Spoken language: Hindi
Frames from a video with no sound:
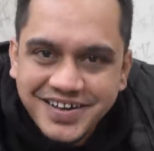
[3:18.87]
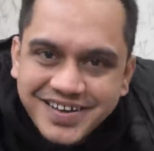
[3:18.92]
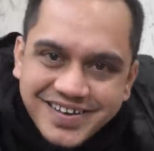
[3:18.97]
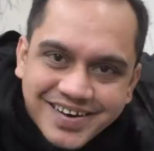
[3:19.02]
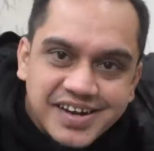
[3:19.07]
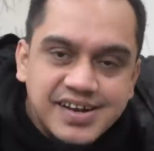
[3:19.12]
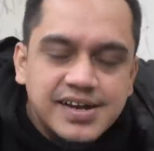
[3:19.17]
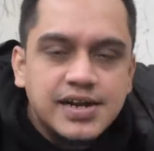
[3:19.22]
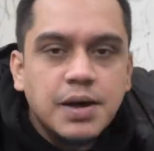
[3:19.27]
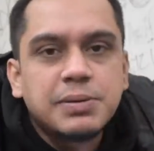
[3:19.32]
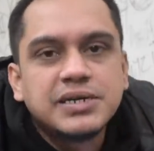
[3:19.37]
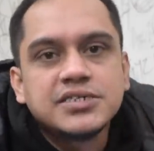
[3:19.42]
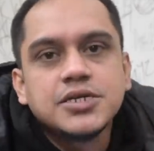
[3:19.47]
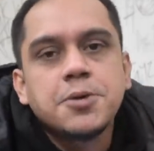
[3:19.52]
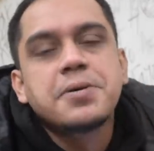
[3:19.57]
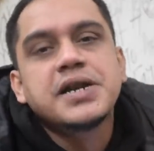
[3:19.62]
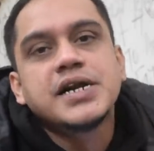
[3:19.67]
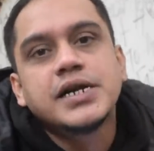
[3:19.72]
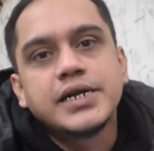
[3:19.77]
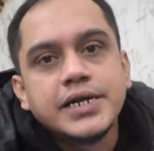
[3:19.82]
करीना फिर से
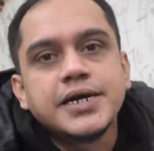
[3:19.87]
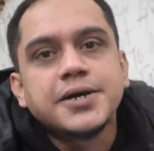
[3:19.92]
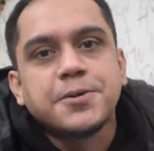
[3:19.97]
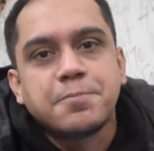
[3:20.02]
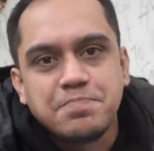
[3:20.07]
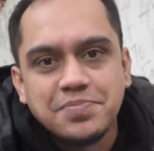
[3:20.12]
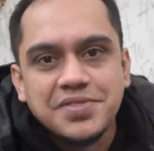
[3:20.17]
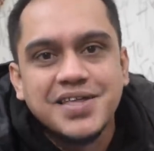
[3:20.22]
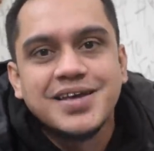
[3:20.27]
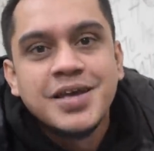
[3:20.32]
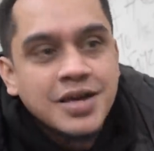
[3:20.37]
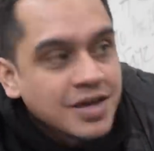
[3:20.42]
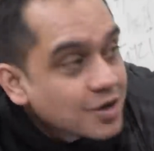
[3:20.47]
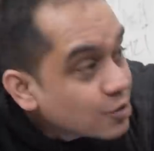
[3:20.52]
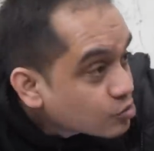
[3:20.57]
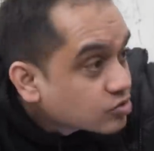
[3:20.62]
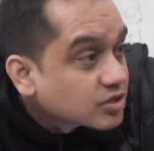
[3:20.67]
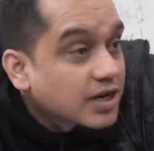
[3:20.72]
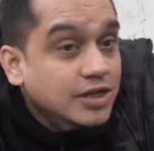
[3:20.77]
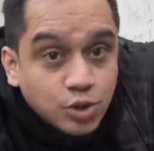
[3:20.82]
प्रेगनेंट है
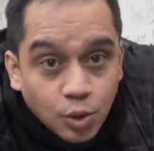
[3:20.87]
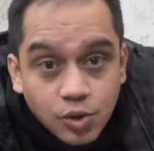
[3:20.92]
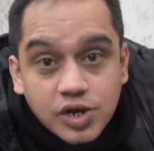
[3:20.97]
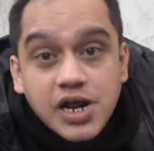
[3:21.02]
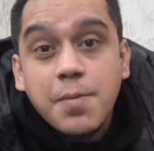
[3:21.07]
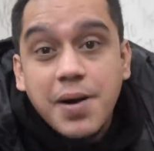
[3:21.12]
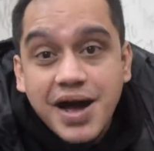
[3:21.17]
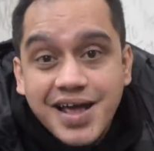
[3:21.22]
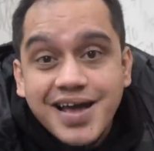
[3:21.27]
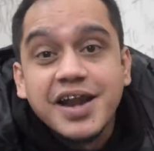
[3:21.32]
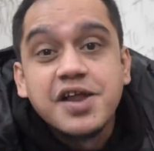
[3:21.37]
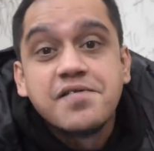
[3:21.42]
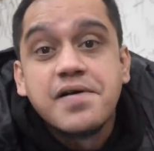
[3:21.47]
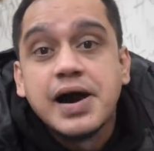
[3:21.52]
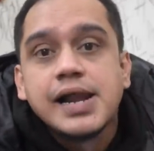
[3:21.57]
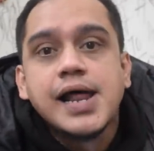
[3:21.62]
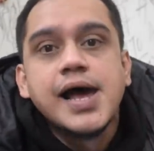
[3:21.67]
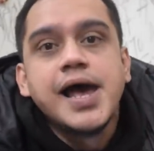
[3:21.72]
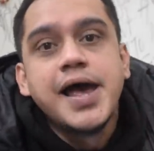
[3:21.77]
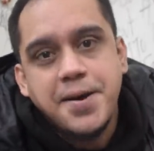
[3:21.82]
उसका छोटा भाई आने
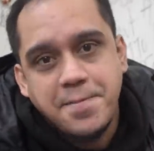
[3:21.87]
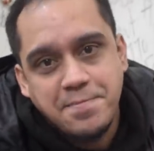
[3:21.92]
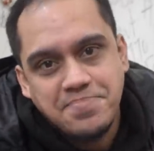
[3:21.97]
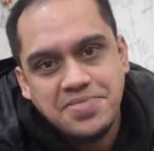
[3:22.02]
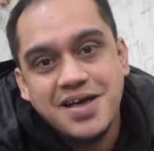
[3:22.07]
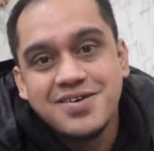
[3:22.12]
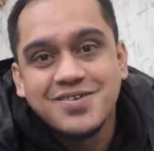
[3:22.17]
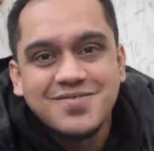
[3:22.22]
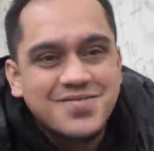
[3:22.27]
वाला है